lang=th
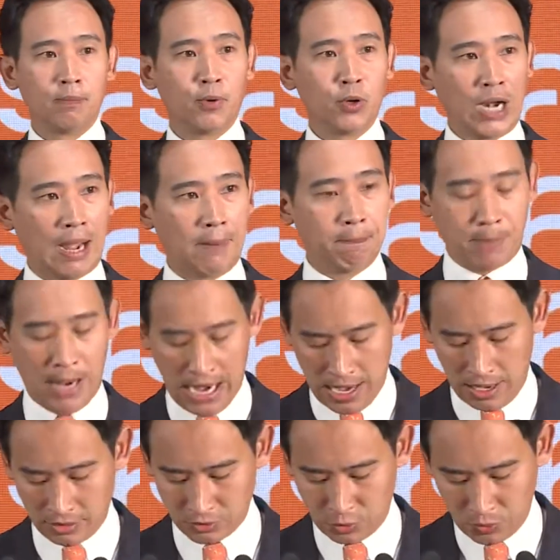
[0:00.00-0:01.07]
ผู้นำภาค
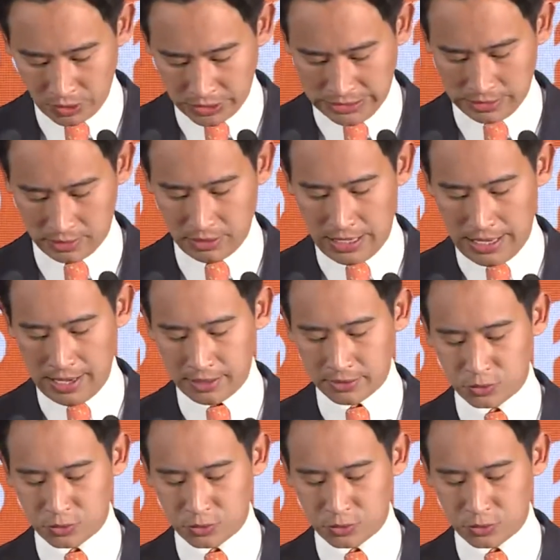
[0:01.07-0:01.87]
ธุรกิจและ